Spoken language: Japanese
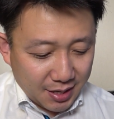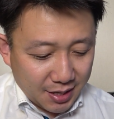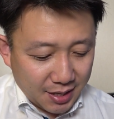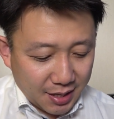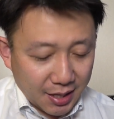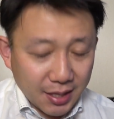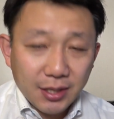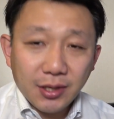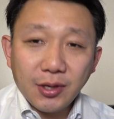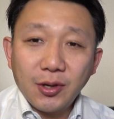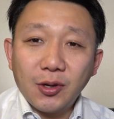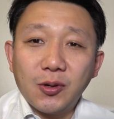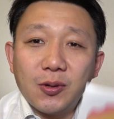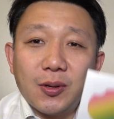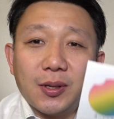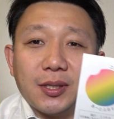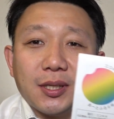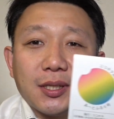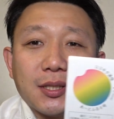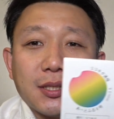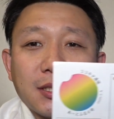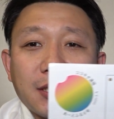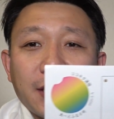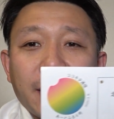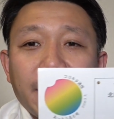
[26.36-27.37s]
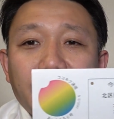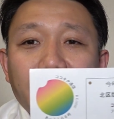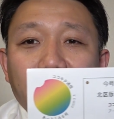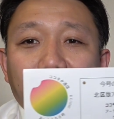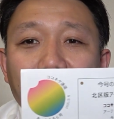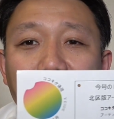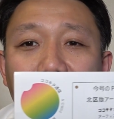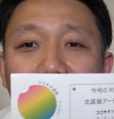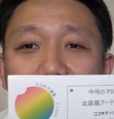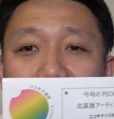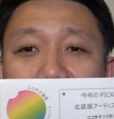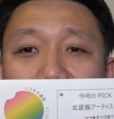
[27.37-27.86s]
えー、今日はです
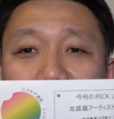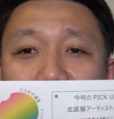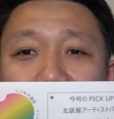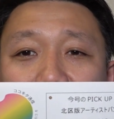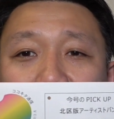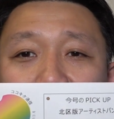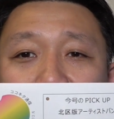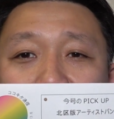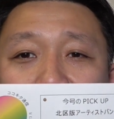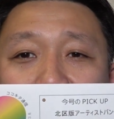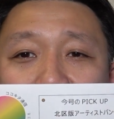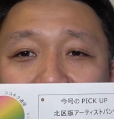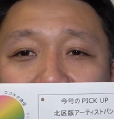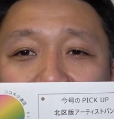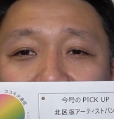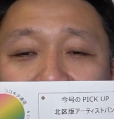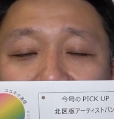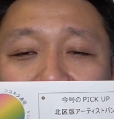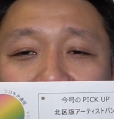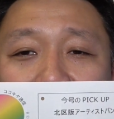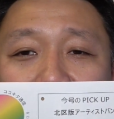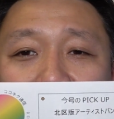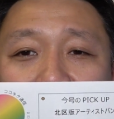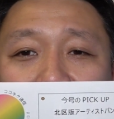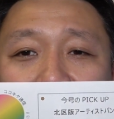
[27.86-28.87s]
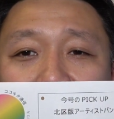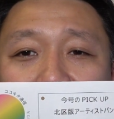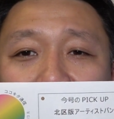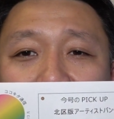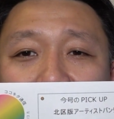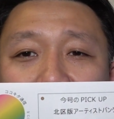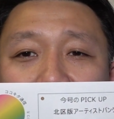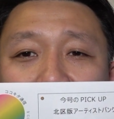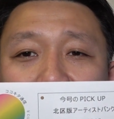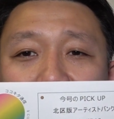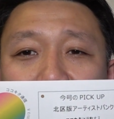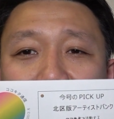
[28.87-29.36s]
ね、えー、こちら
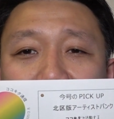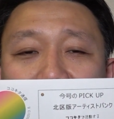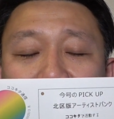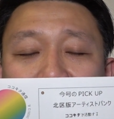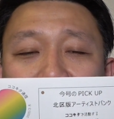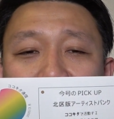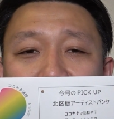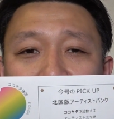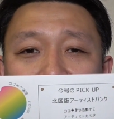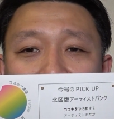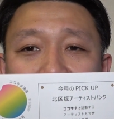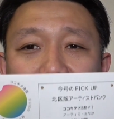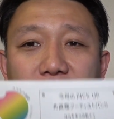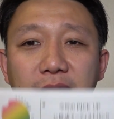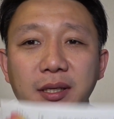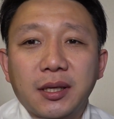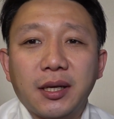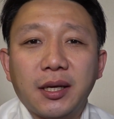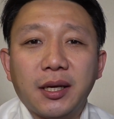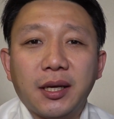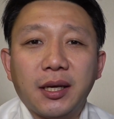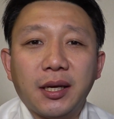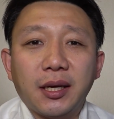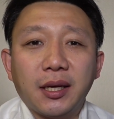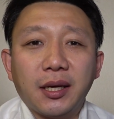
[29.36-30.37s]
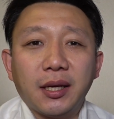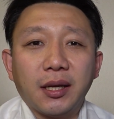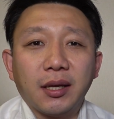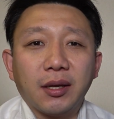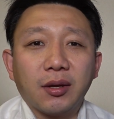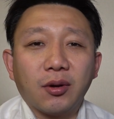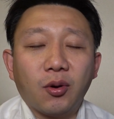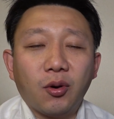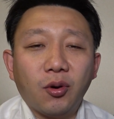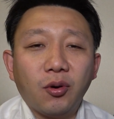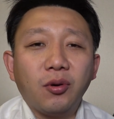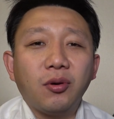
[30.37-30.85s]
にあります、
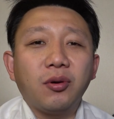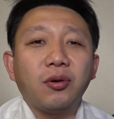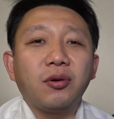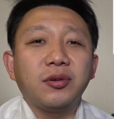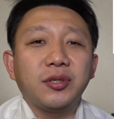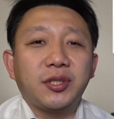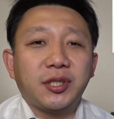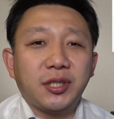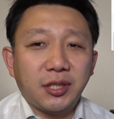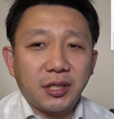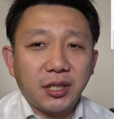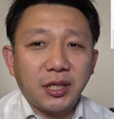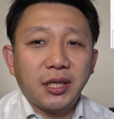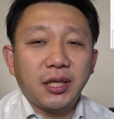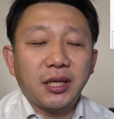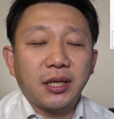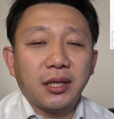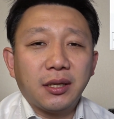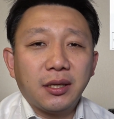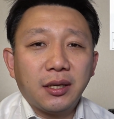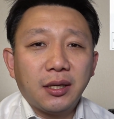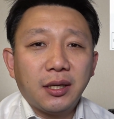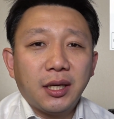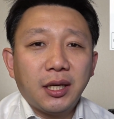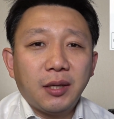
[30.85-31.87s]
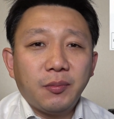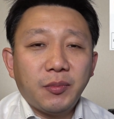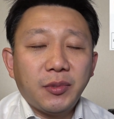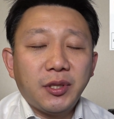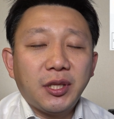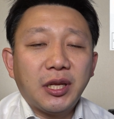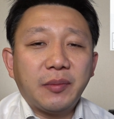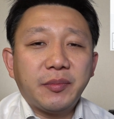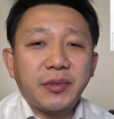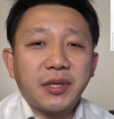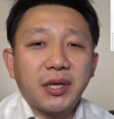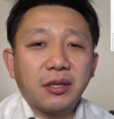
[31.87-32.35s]
え広報誌に
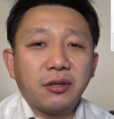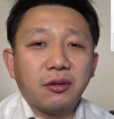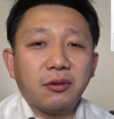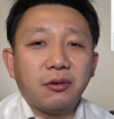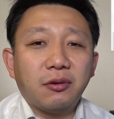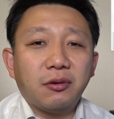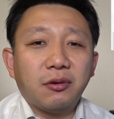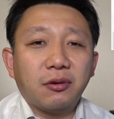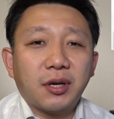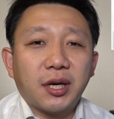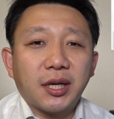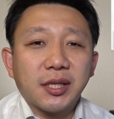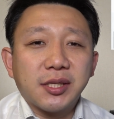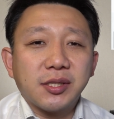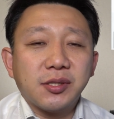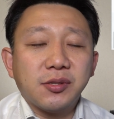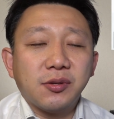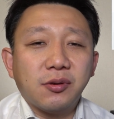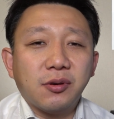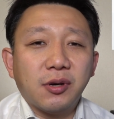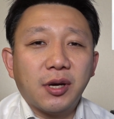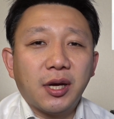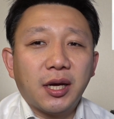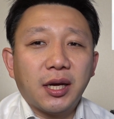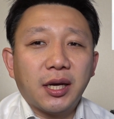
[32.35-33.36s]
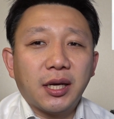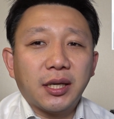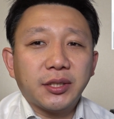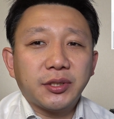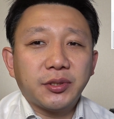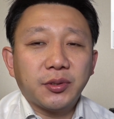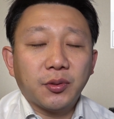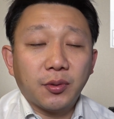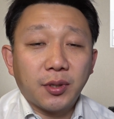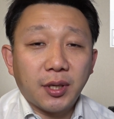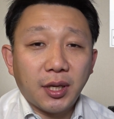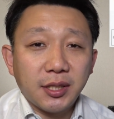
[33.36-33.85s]
南宿の活動が
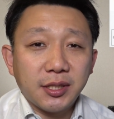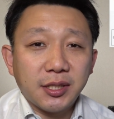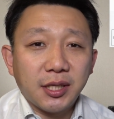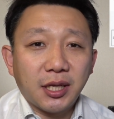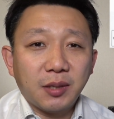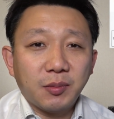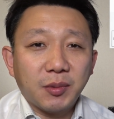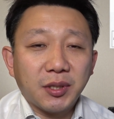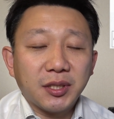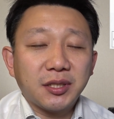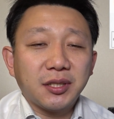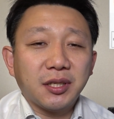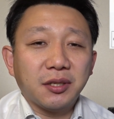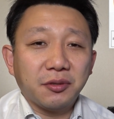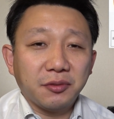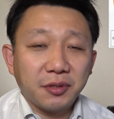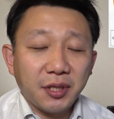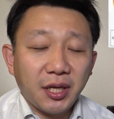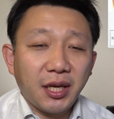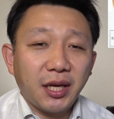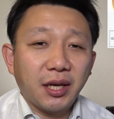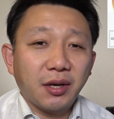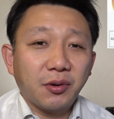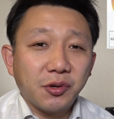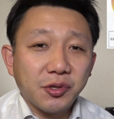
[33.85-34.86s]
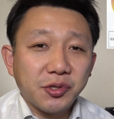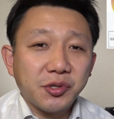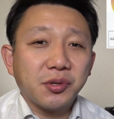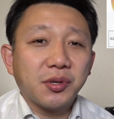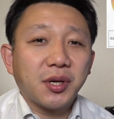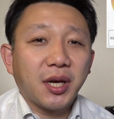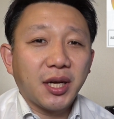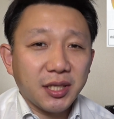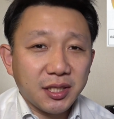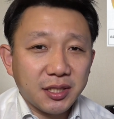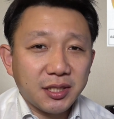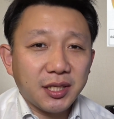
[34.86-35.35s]
紹介されましたのでご
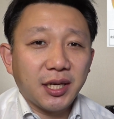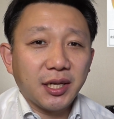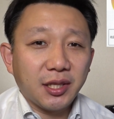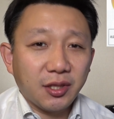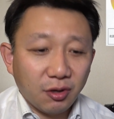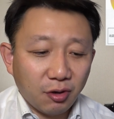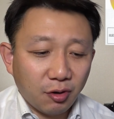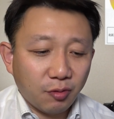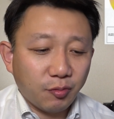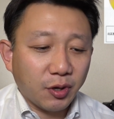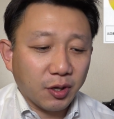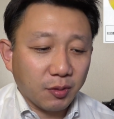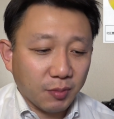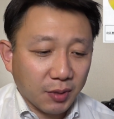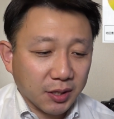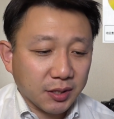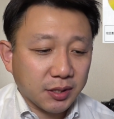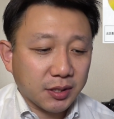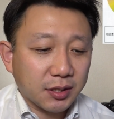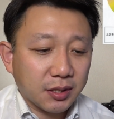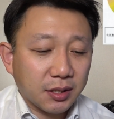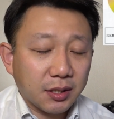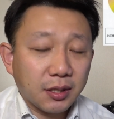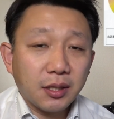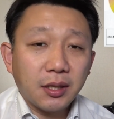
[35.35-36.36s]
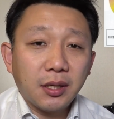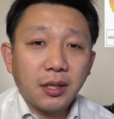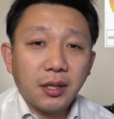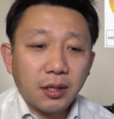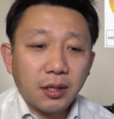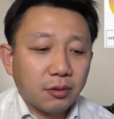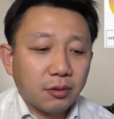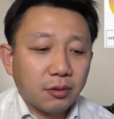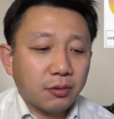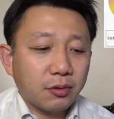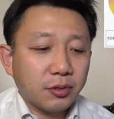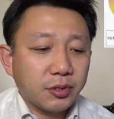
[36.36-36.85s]
紹介したいと思います
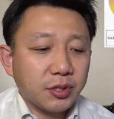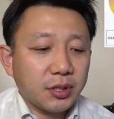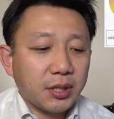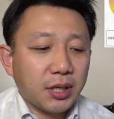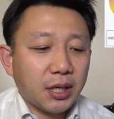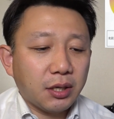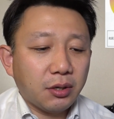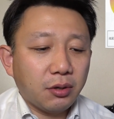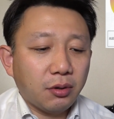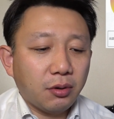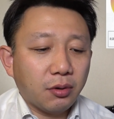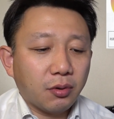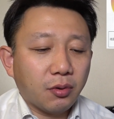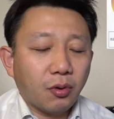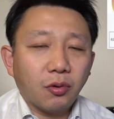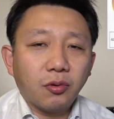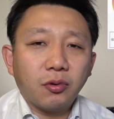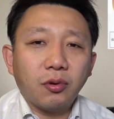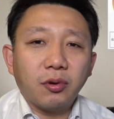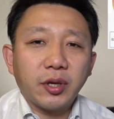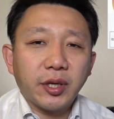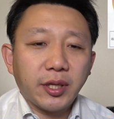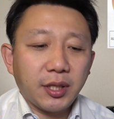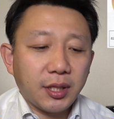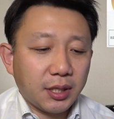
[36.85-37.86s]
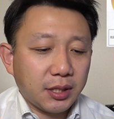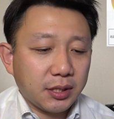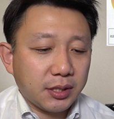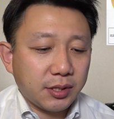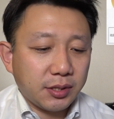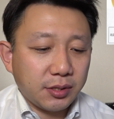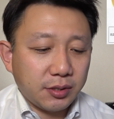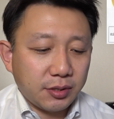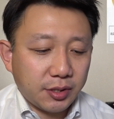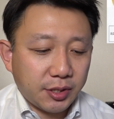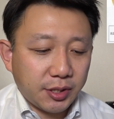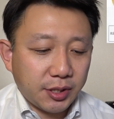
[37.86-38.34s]
こちらあのここ北
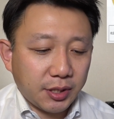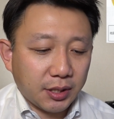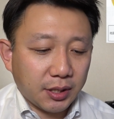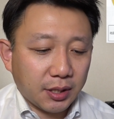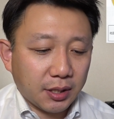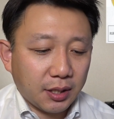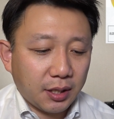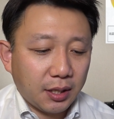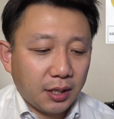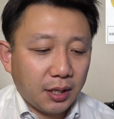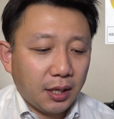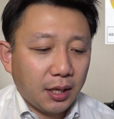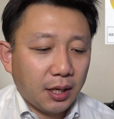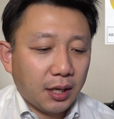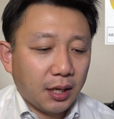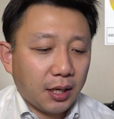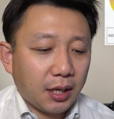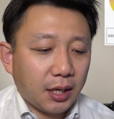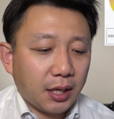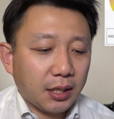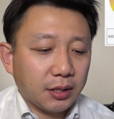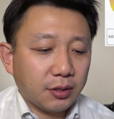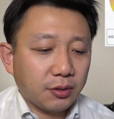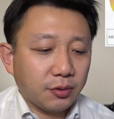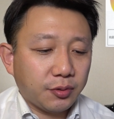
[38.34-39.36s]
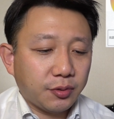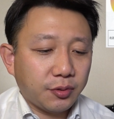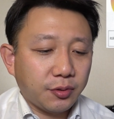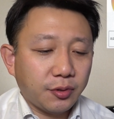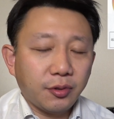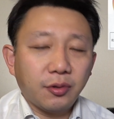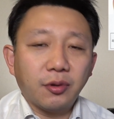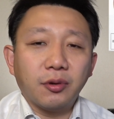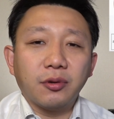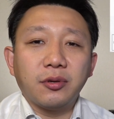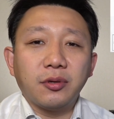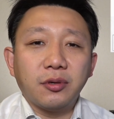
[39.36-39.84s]
通信
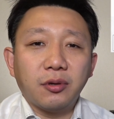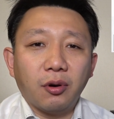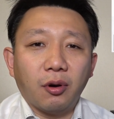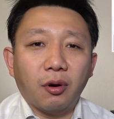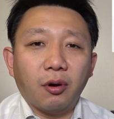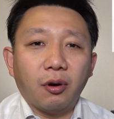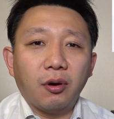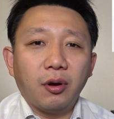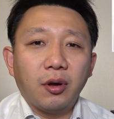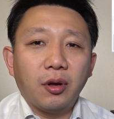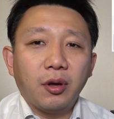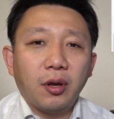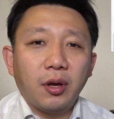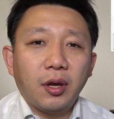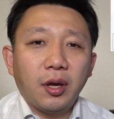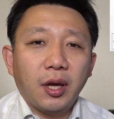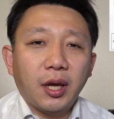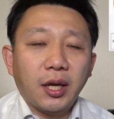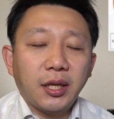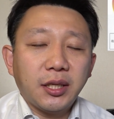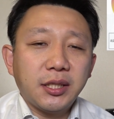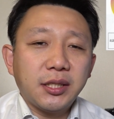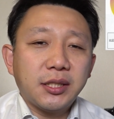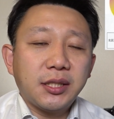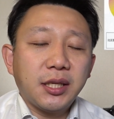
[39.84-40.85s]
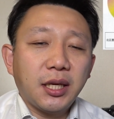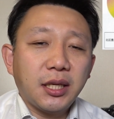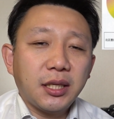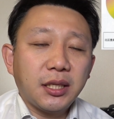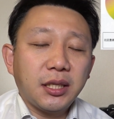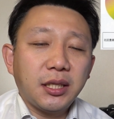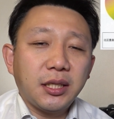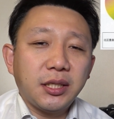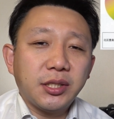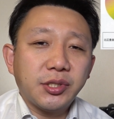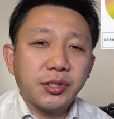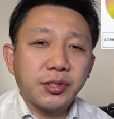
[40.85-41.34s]
ハートフル6号
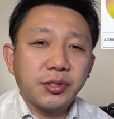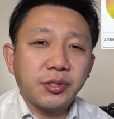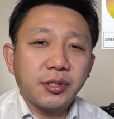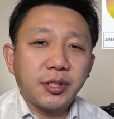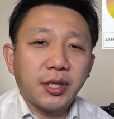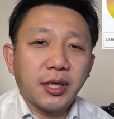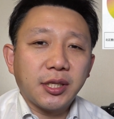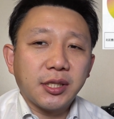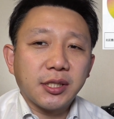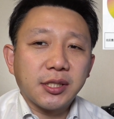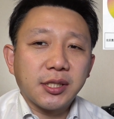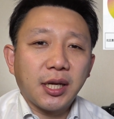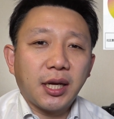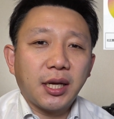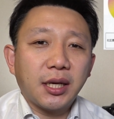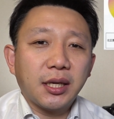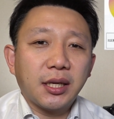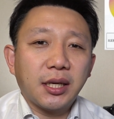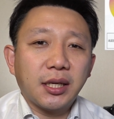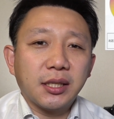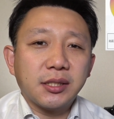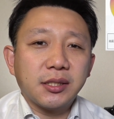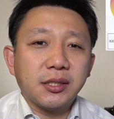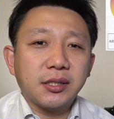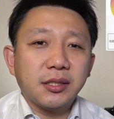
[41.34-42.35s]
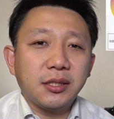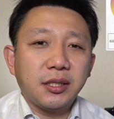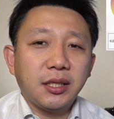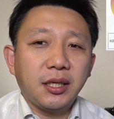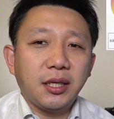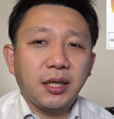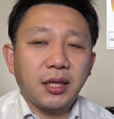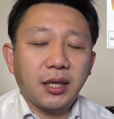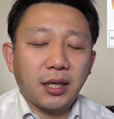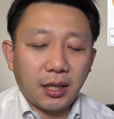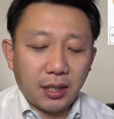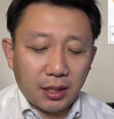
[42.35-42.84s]
2020年3月
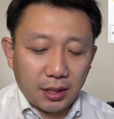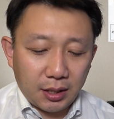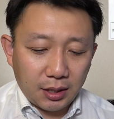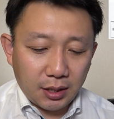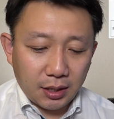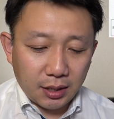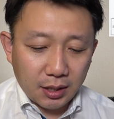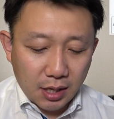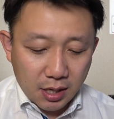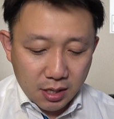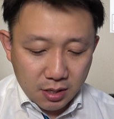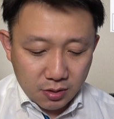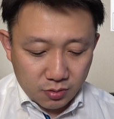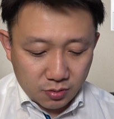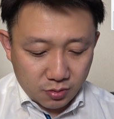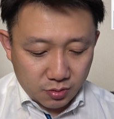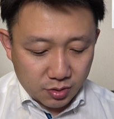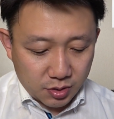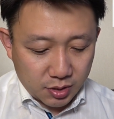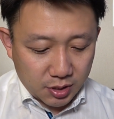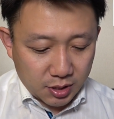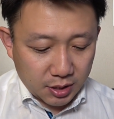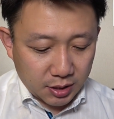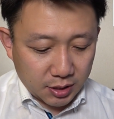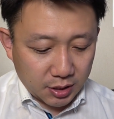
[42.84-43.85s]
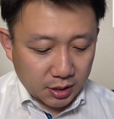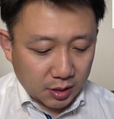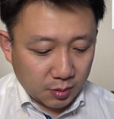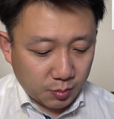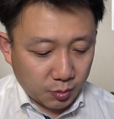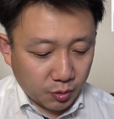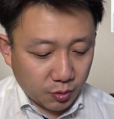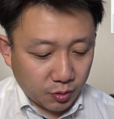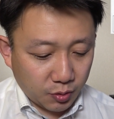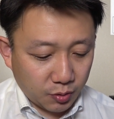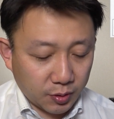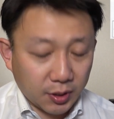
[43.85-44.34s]
に、え刊行された
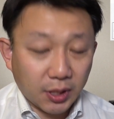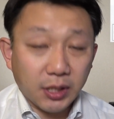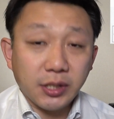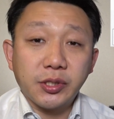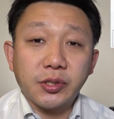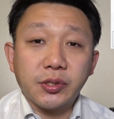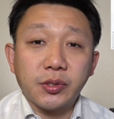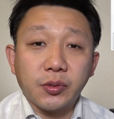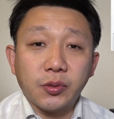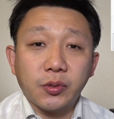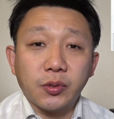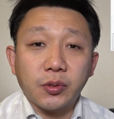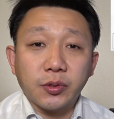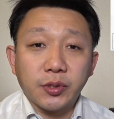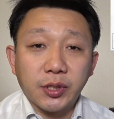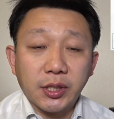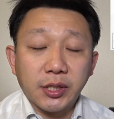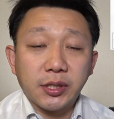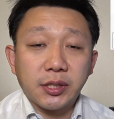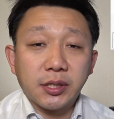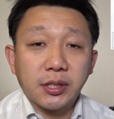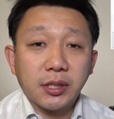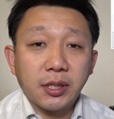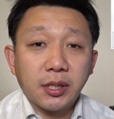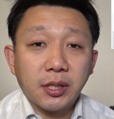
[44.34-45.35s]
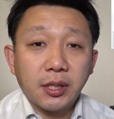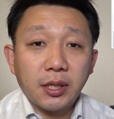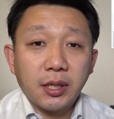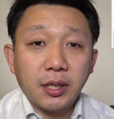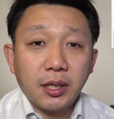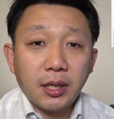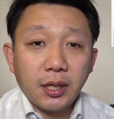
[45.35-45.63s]
ものだそうです。